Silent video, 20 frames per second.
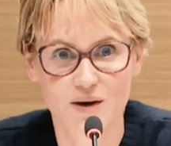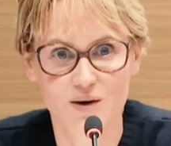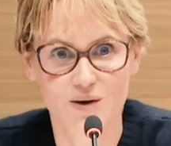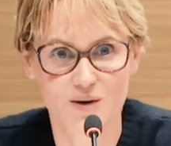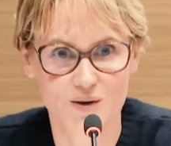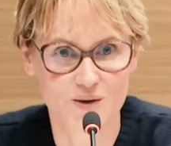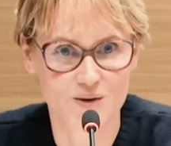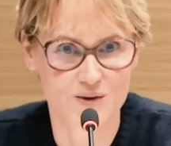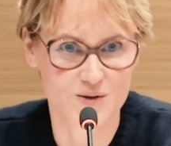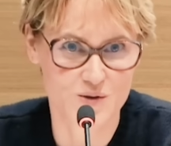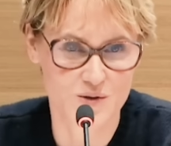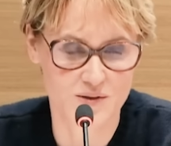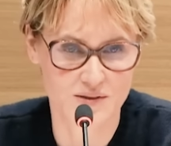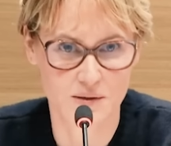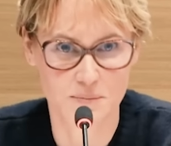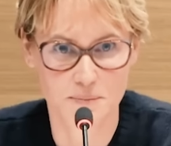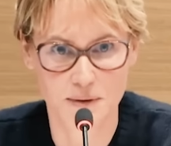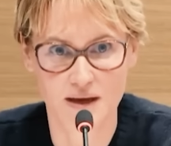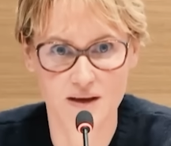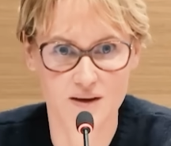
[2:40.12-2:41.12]
euh, je ne
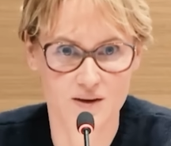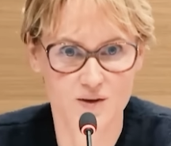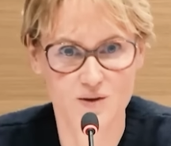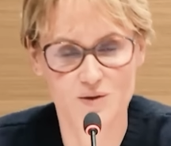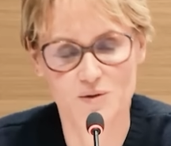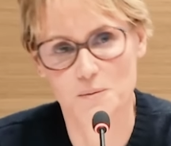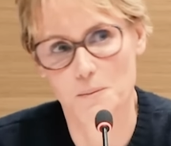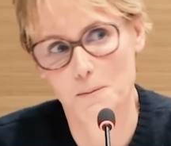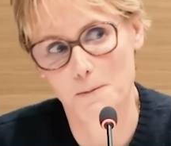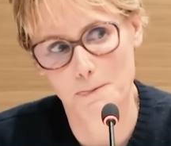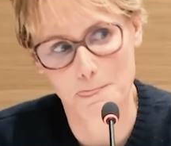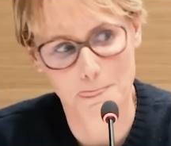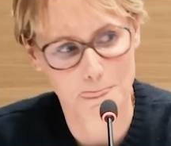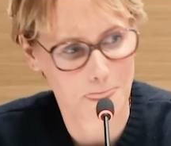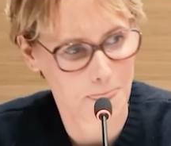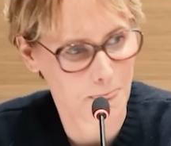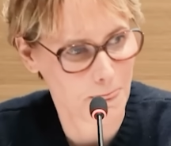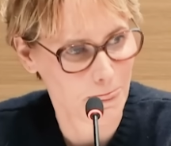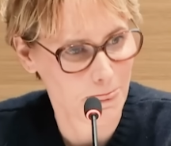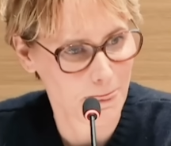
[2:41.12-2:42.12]
sais pas,
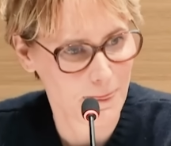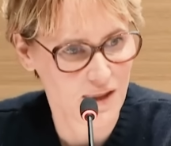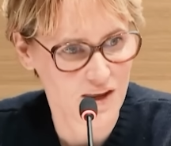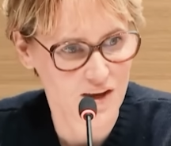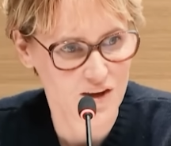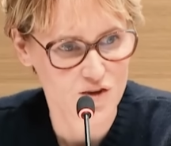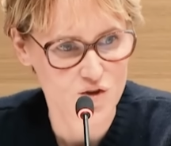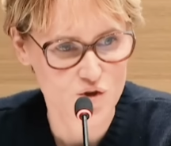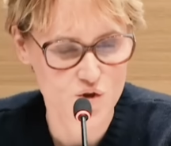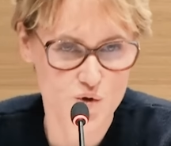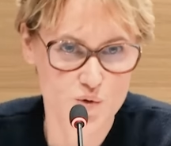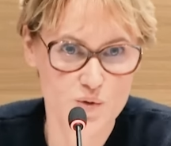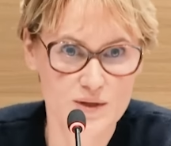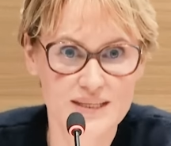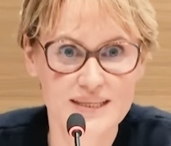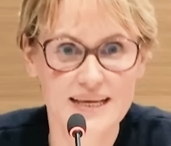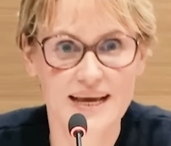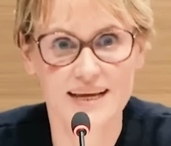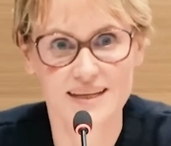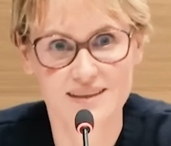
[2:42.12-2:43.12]

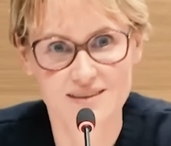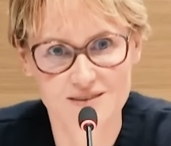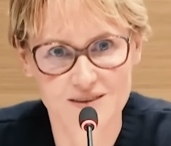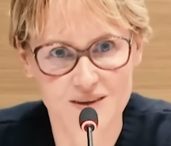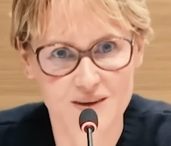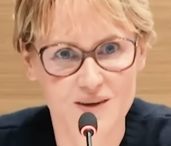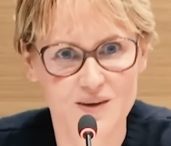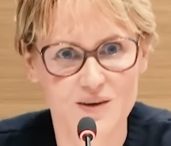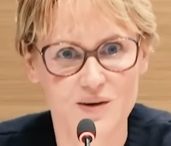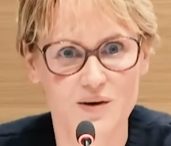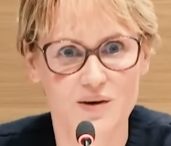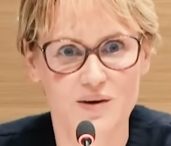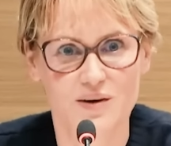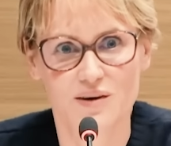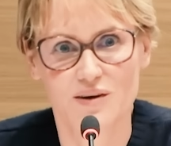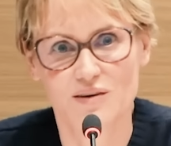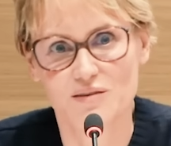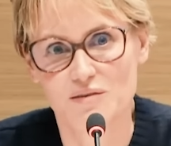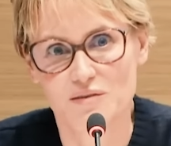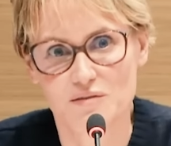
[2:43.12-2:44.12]
Juliette
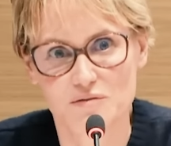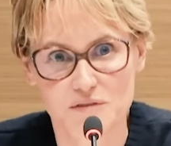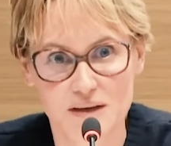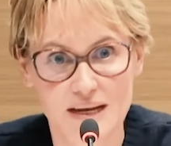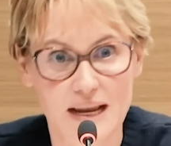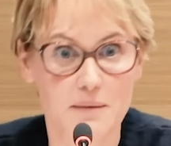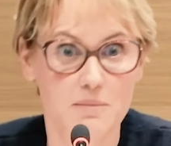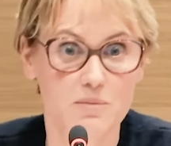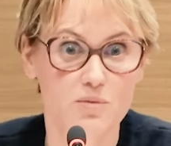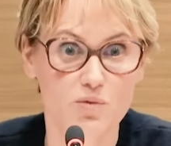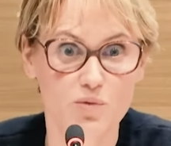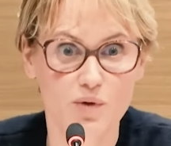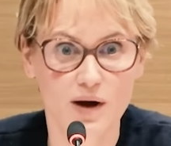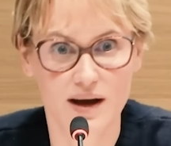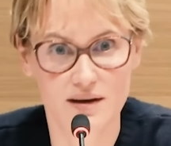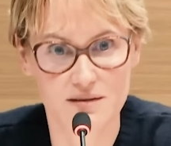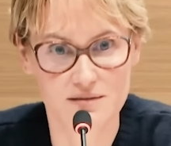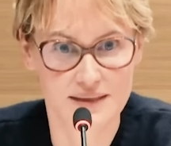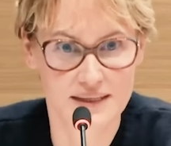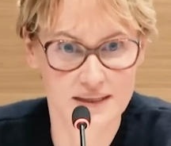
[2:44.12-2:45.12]
fait l'amour
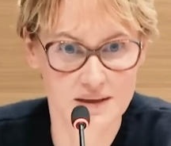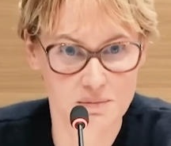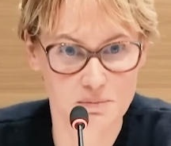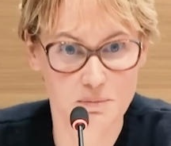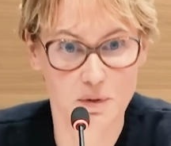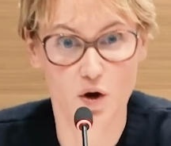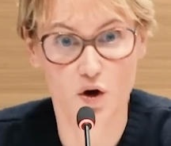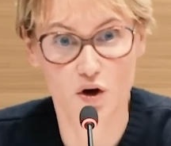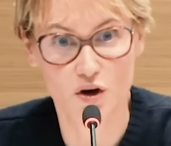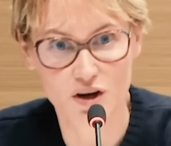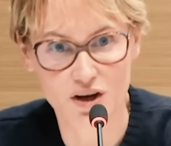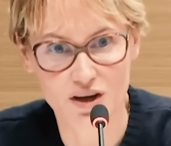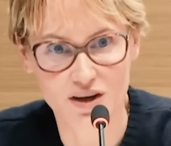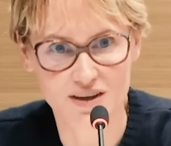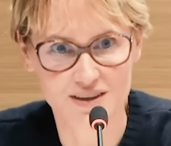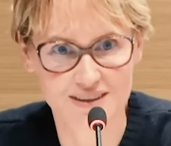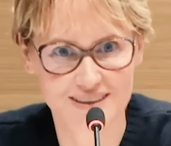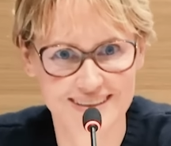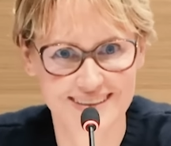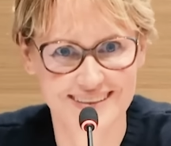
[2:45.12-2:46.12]
avec
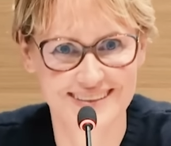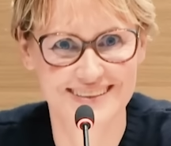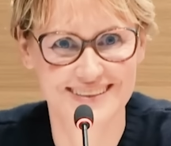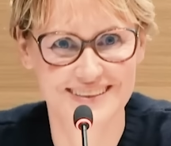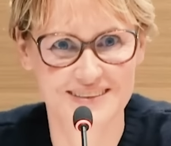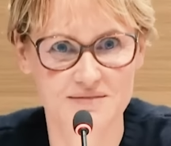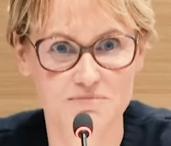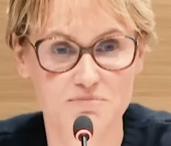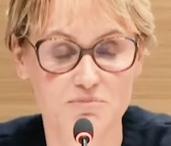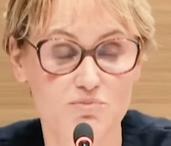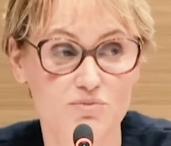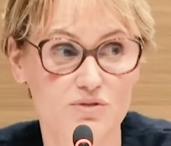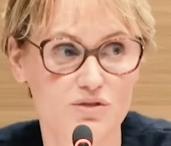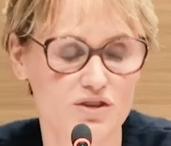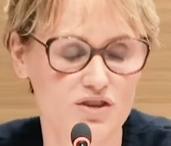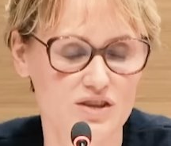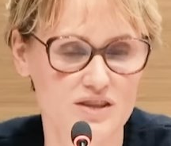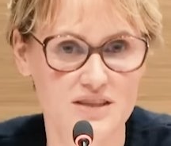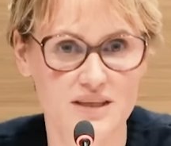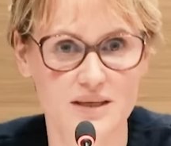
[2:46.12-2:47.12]
Paul,
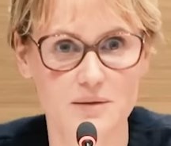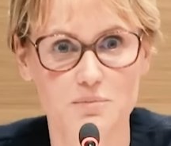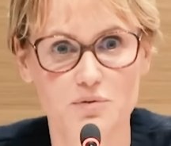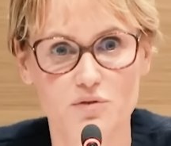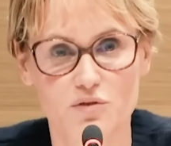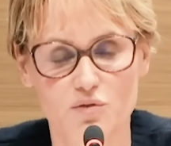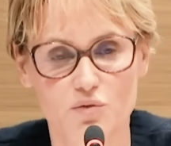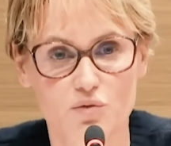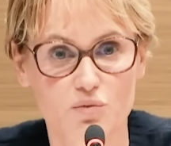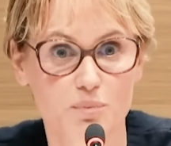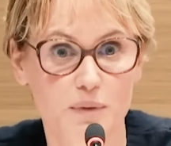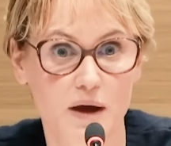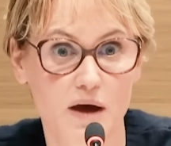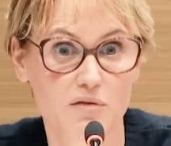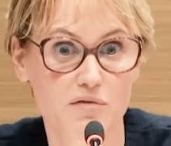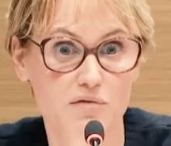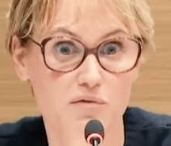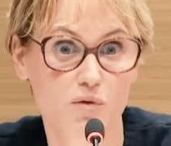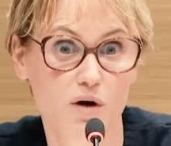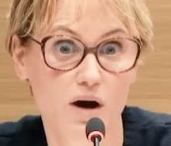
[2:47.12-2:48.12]
description
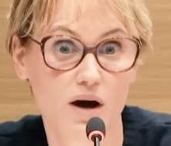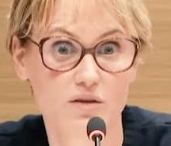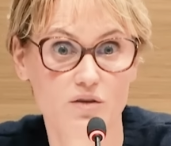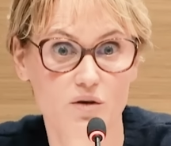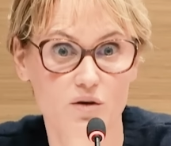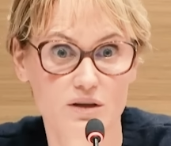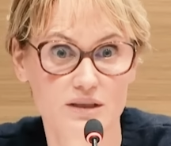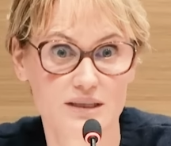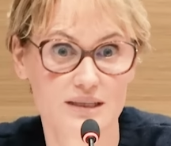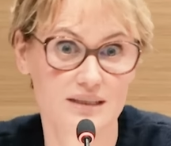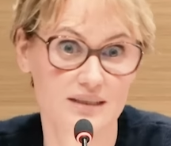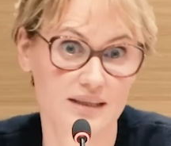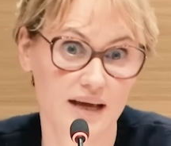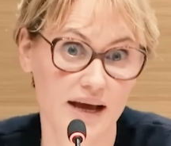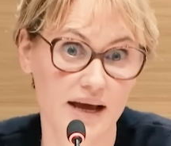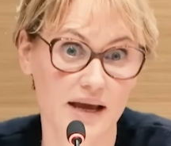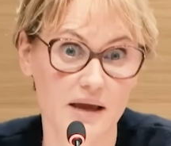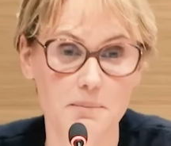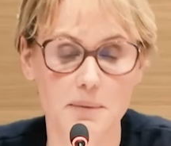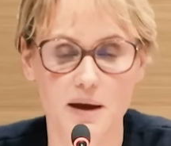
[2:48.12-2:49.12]
parfois dans le
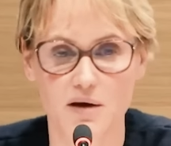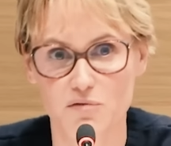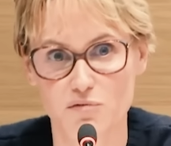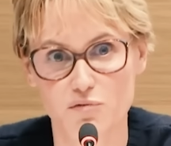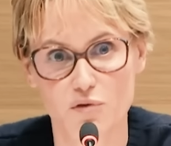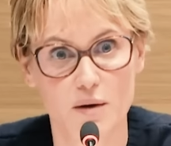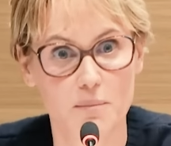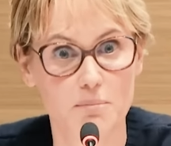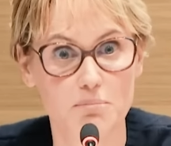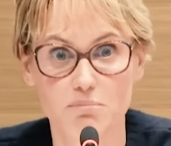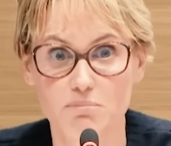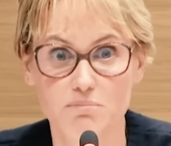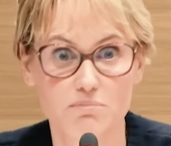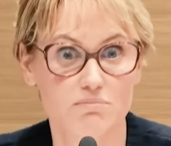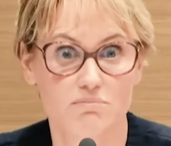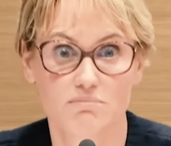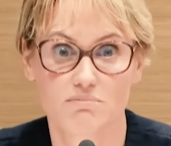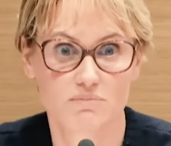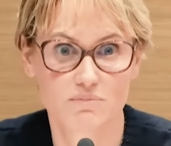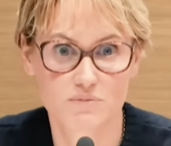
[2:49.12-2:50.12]
détail, parfois
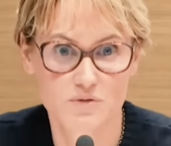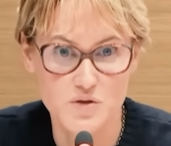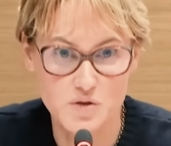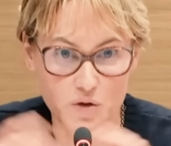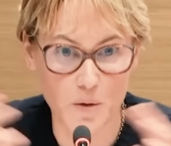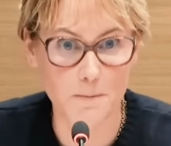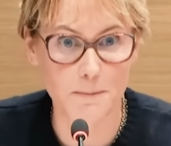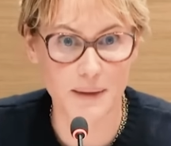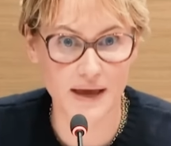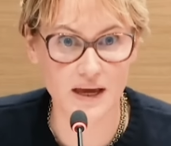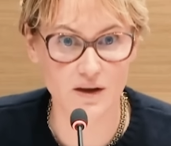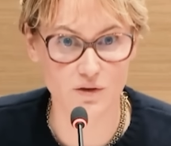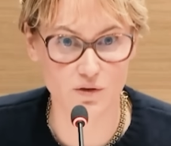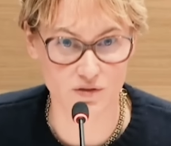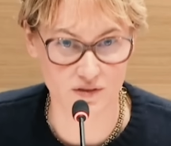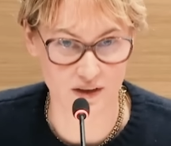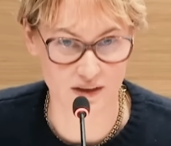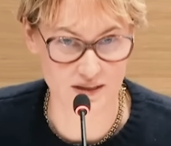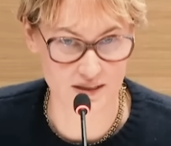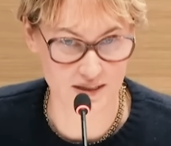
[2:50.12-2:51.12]
sommaire de
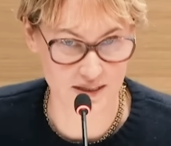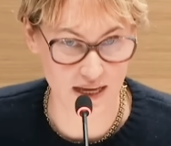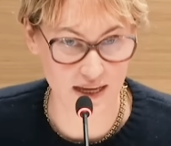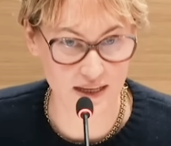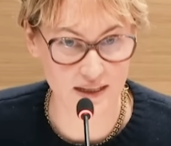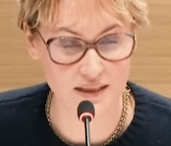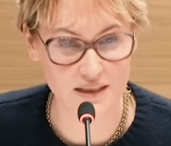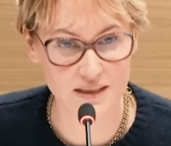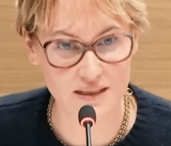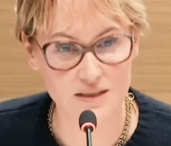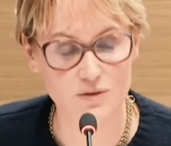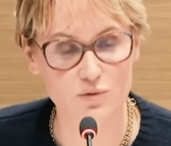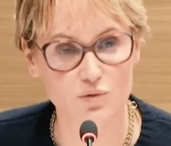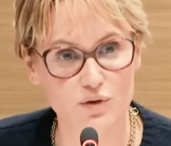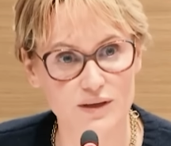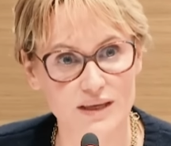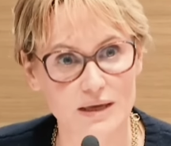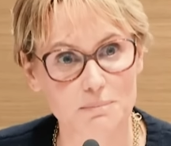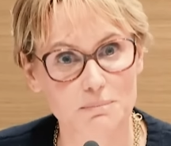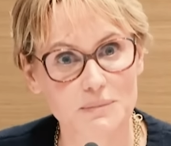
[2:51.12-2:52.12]
cette scène qui
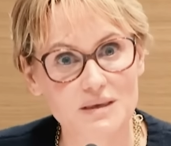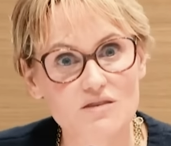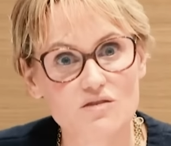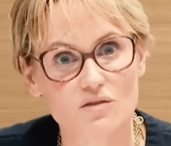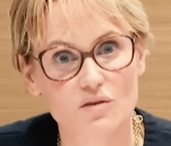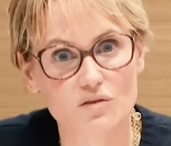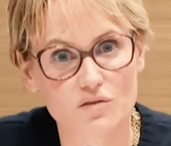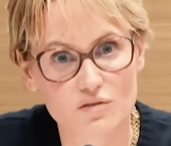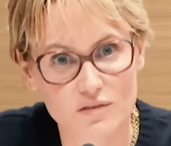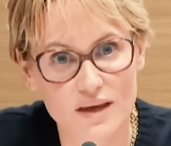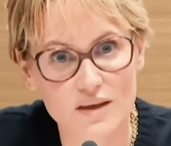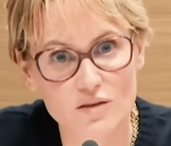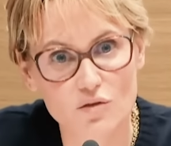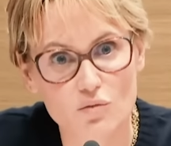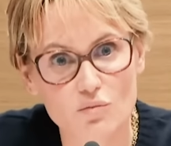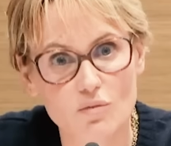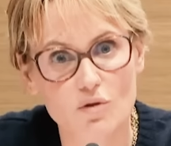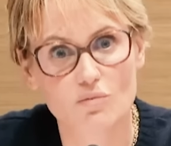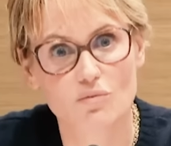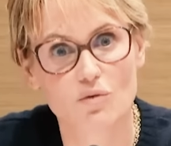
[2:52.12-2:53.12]
donc est mise en scène
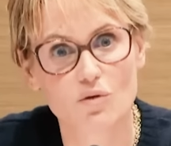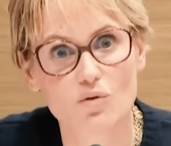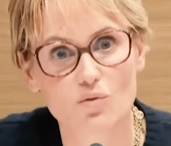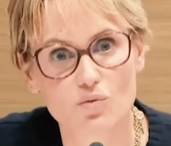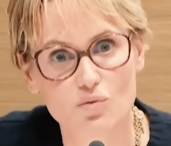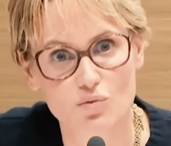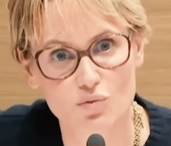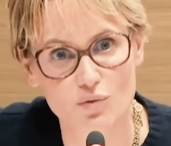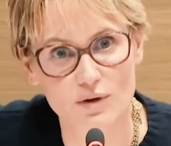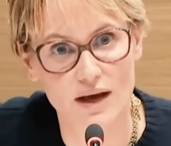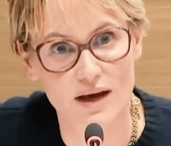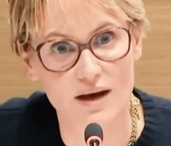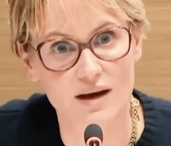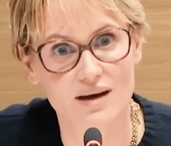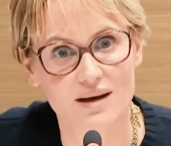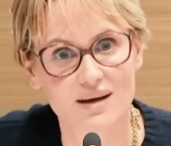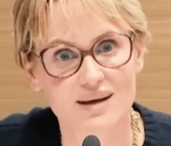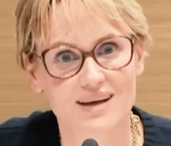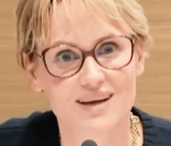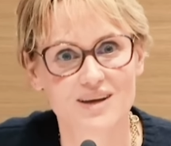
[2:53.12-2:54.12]
au moment où nous
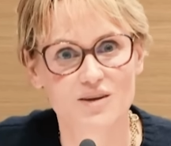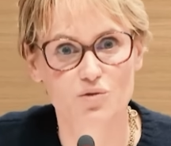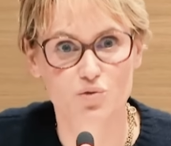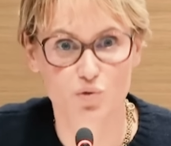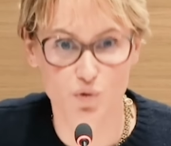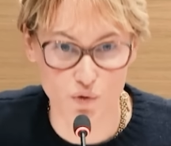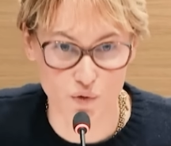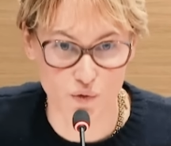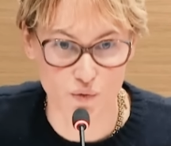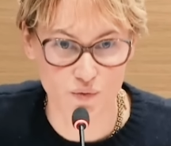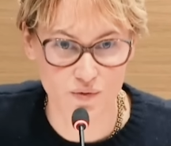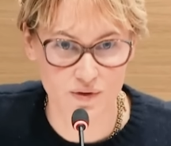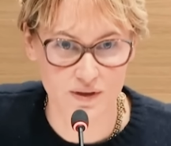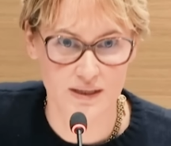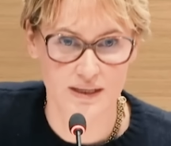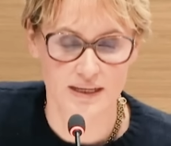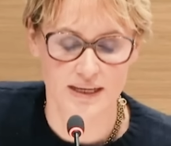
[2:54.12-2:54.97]
la tournons.